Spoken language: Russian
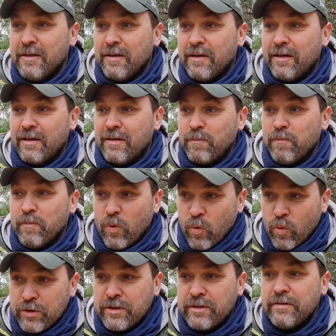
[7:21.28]
Э,
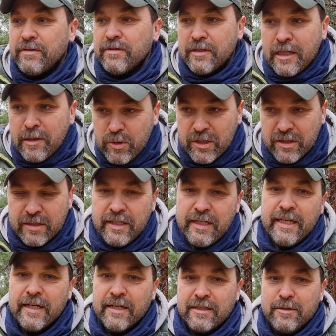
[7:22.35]
от
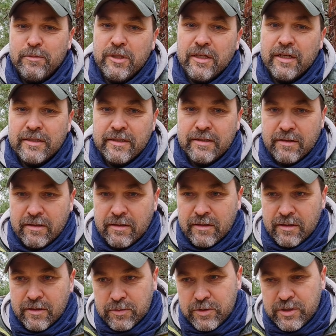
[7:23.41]
именные от имени
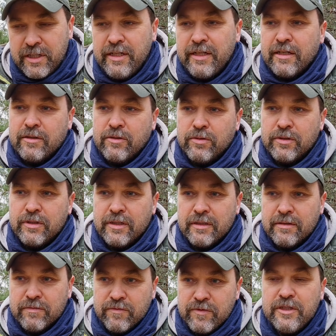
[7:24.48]
каких-то людей,
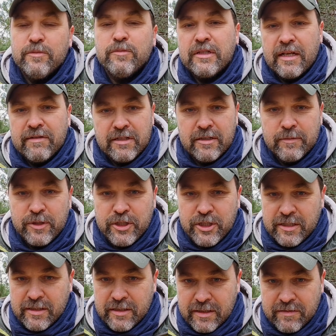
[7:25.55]
которые, видимо, наверное,
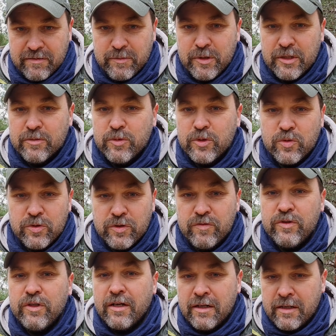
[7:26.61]
причастны к современному искусству.
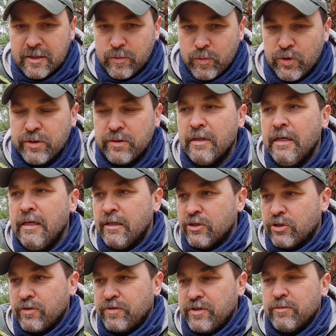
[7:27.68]
Я как раз понял,
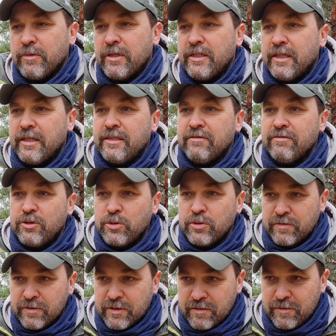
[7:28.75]
что все мои негативные
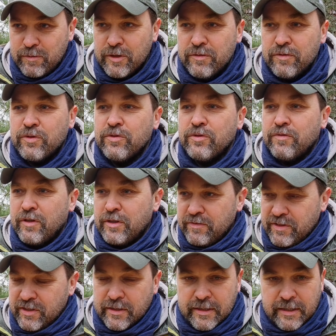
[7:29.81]
чувства к современному искусству, они
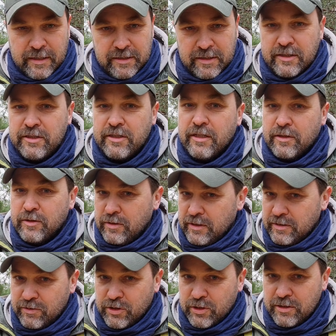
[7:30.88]
все сохранились, я их
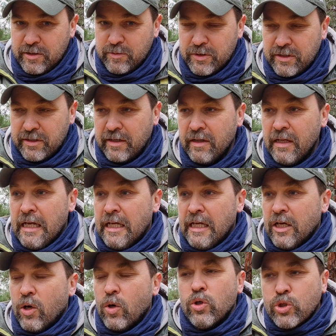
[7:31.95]
совершенно не потерял.
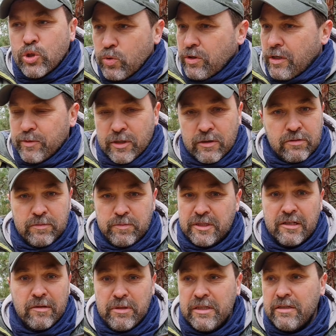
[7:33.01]
Что-то абсолютно
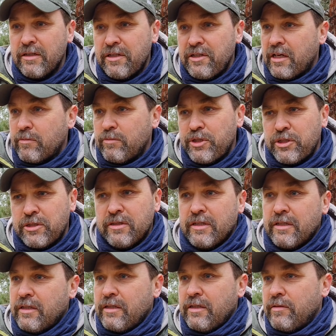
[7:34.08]
безобидное,
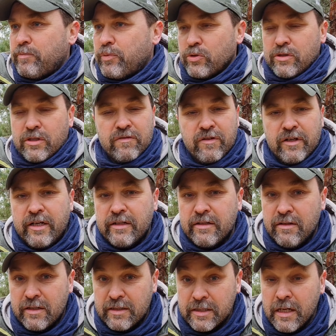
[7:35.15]
необычное и просто отвлекает
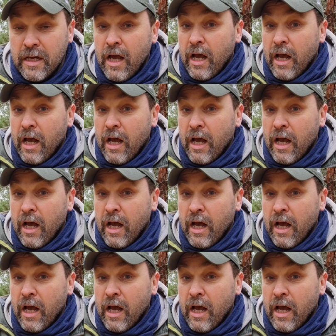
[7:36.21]
глаз.